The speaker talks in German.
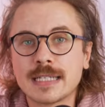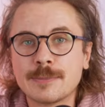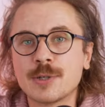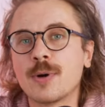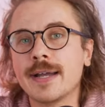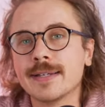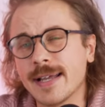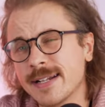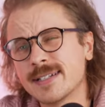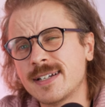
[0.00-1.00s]
ist aber noch ein Jahr
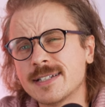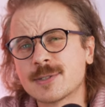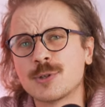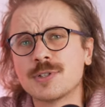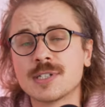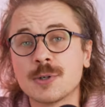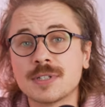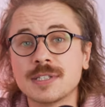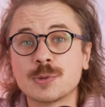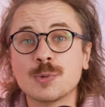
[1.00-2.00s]
älter, also könnte es auch
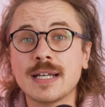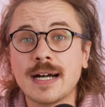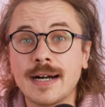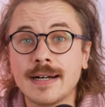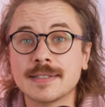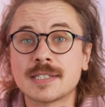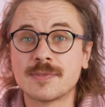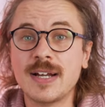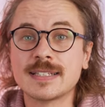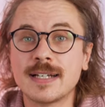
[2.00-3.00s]
die Sony A1
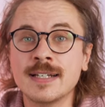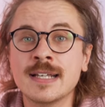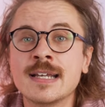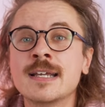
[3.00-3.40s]
II sein.